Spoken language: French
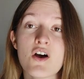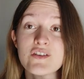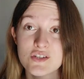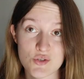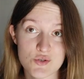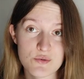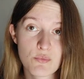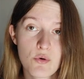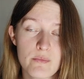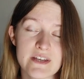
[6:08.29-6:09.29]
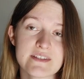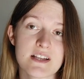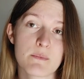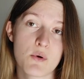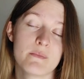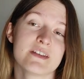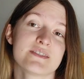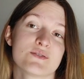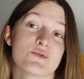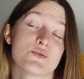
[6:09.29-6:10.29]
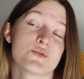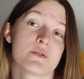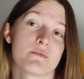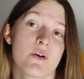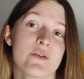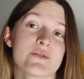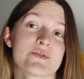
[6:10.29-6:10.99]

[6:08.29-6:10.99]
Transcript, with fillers: en échange d'une promesse, la promesse de justement